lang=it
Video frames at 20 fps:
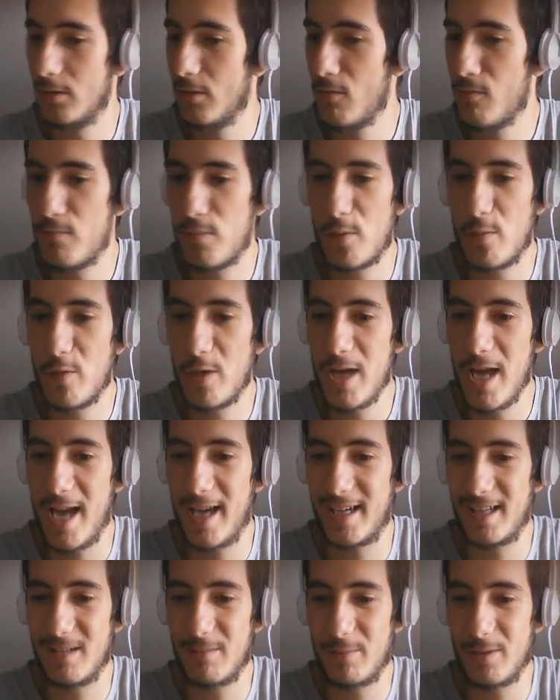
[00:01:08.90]
Non provo
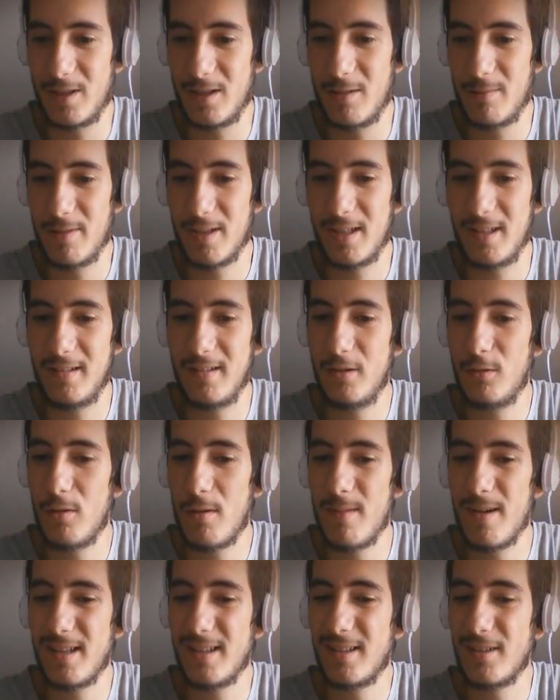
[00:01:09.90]
neanche ad aprirle perché
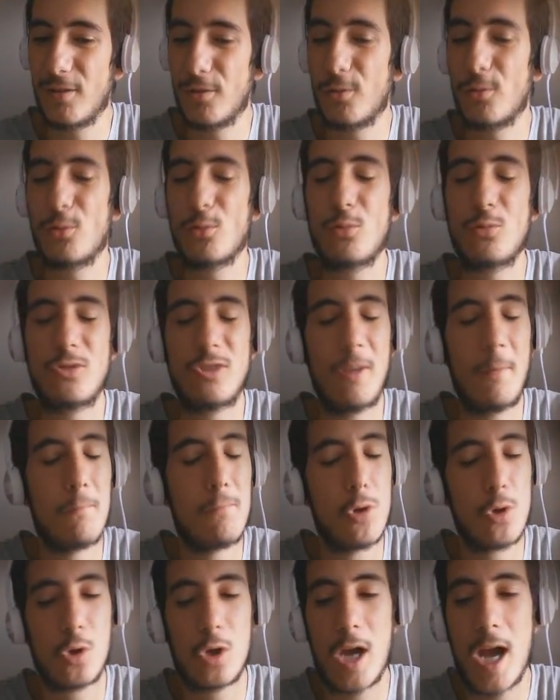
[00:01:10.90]
sicuramente sono tutte
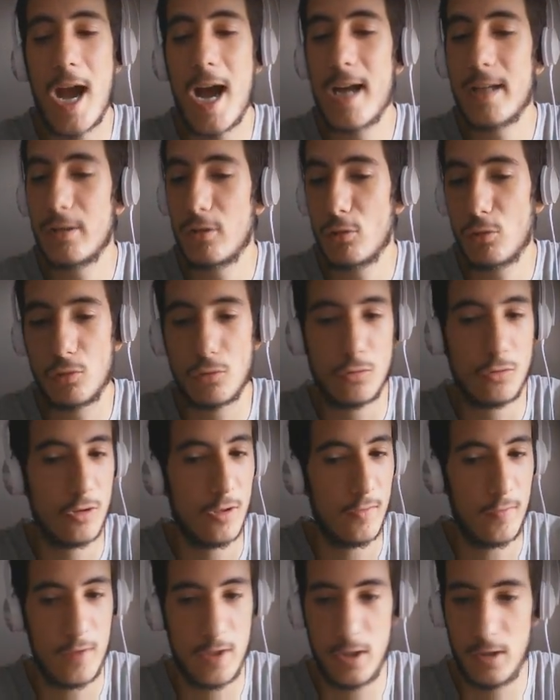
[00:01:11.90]
bloccate o
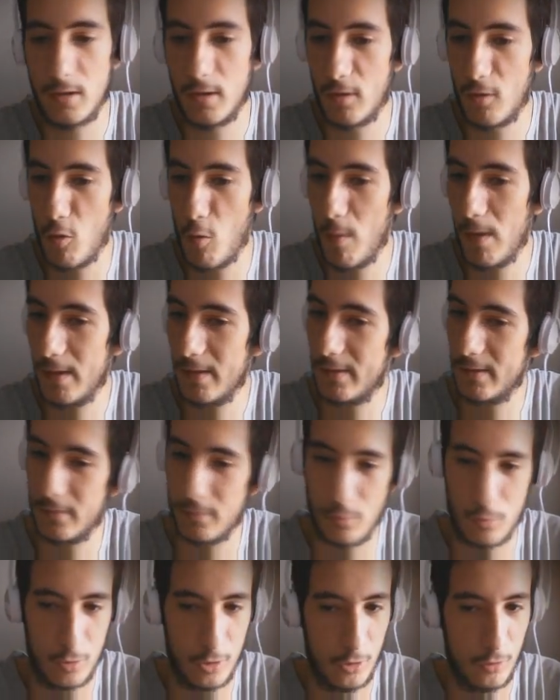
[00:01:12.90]
tutte finte come al
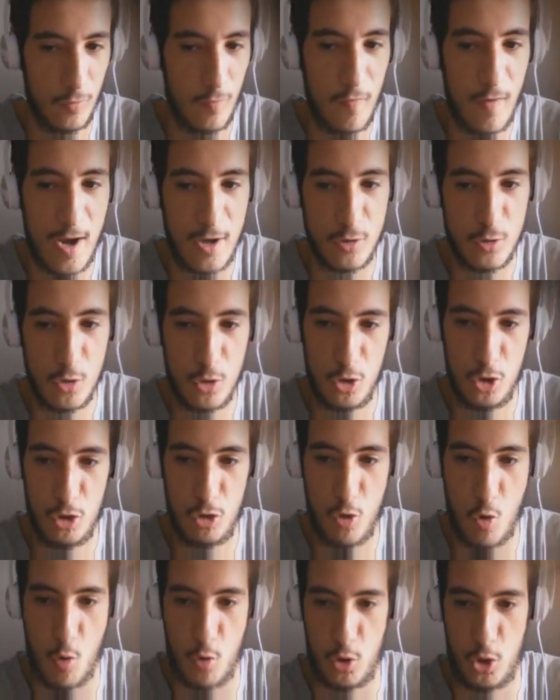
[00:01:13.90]
solito fanno
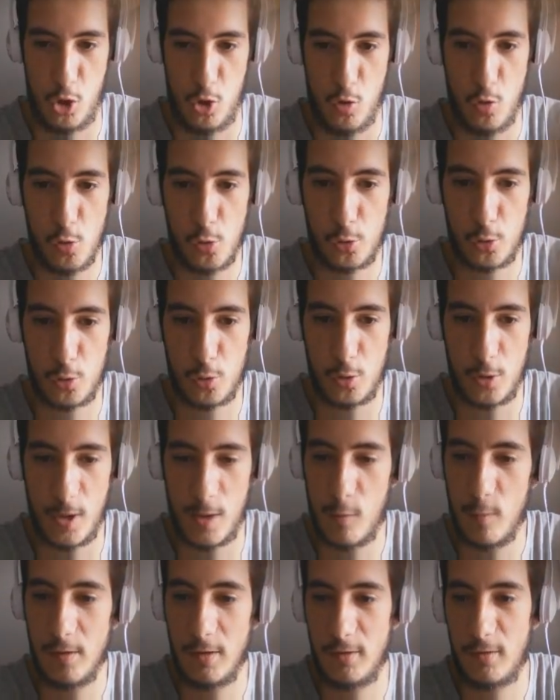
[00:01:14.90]
i giochi horror
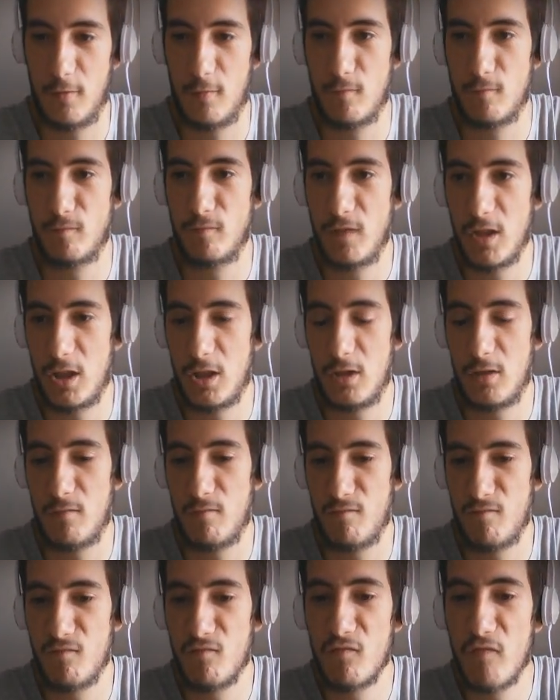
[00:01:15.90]
e questo è
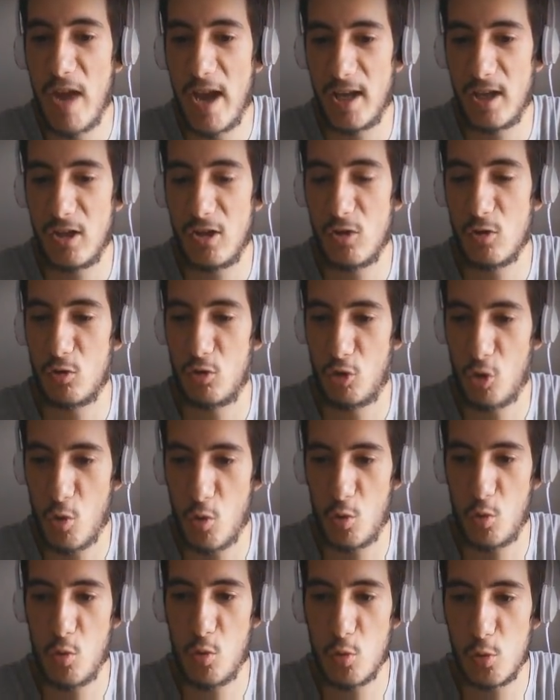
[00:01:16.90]
un vecchio
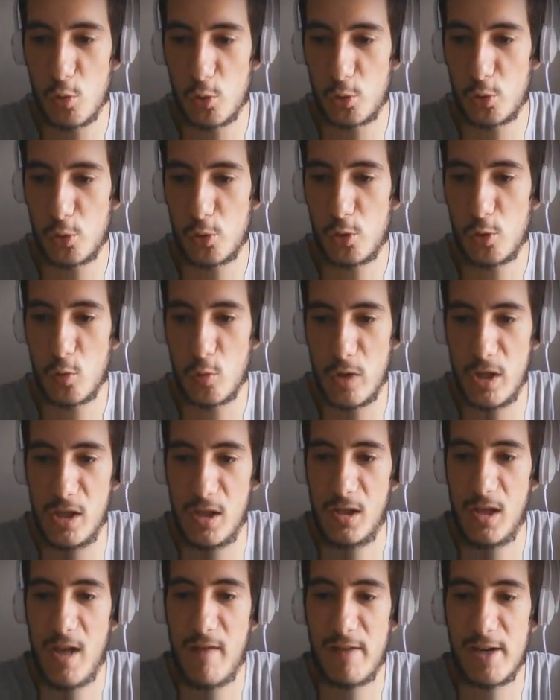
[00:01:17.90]
gioco horror
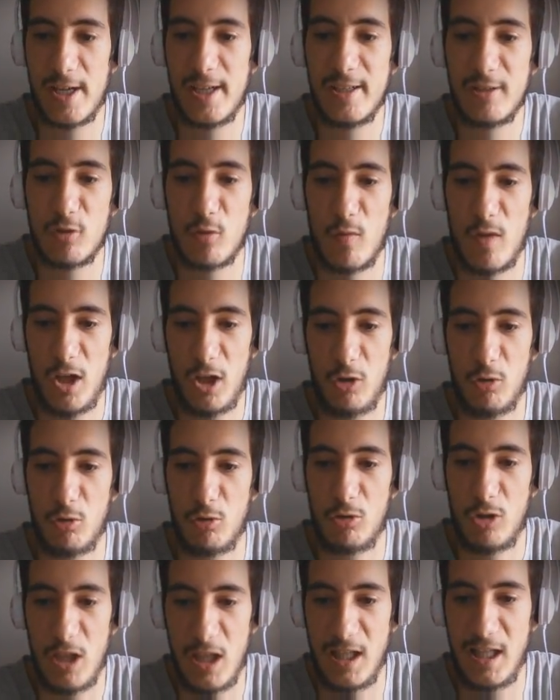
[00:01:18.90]
quindi avrà il suo vecchio
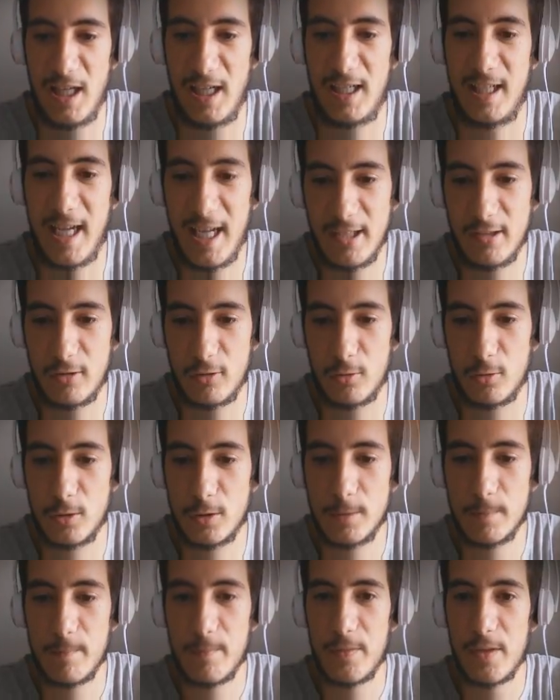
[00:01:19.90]
stile del cazzo.
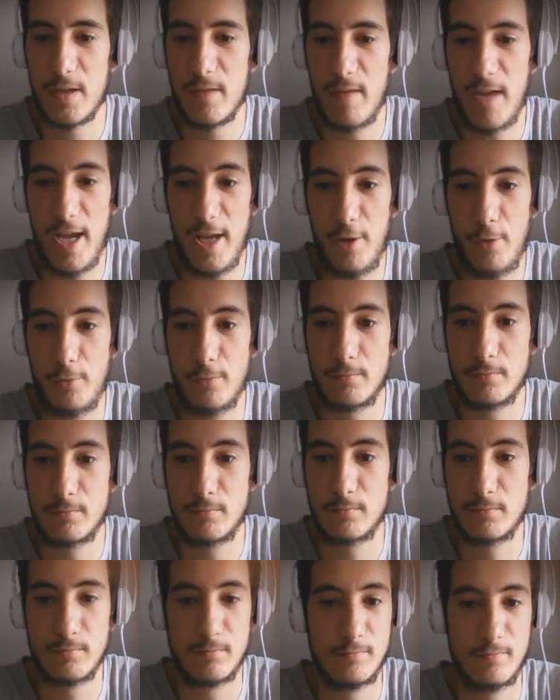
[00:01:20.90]
Vero?
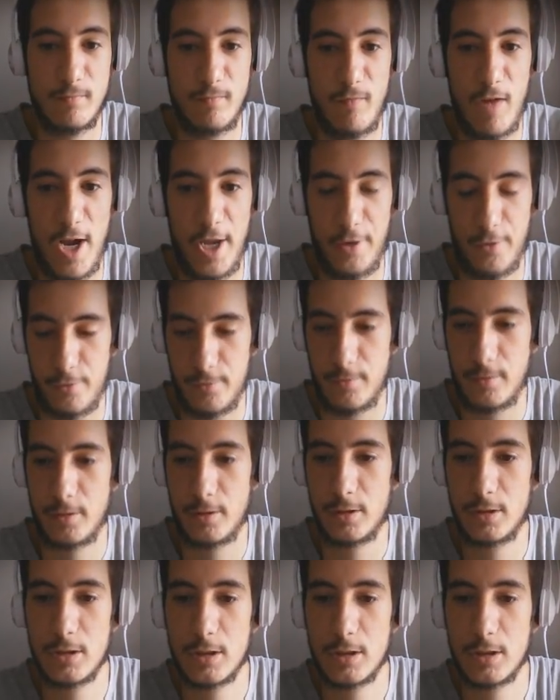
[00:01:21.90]
Vero.